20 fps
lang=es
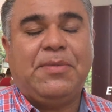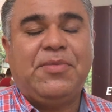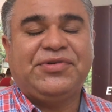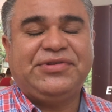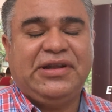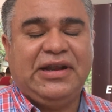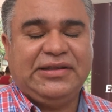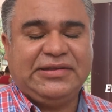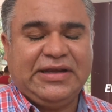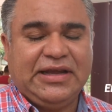
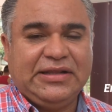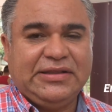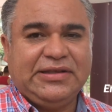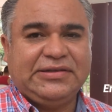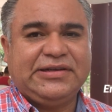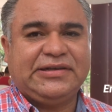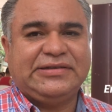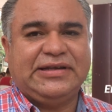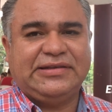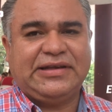Vamos a las
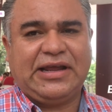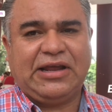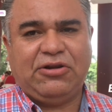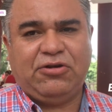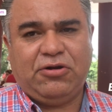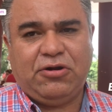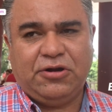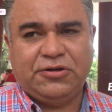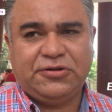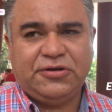gentes que se
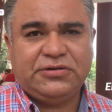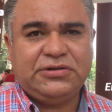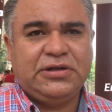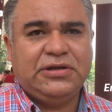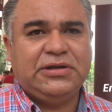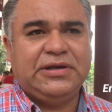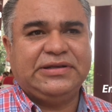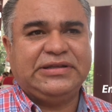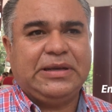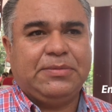acercan a nosotros,
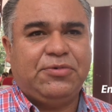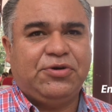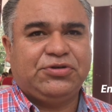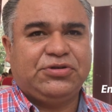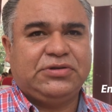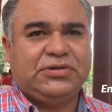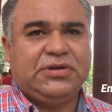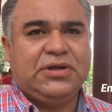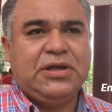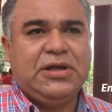
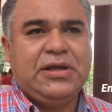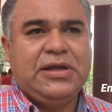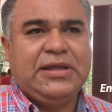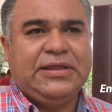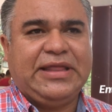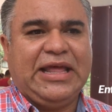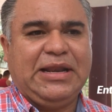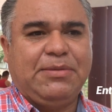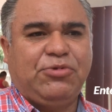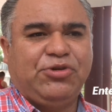estamos
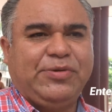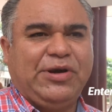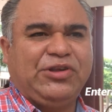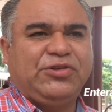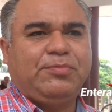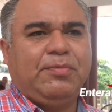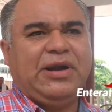tenemos,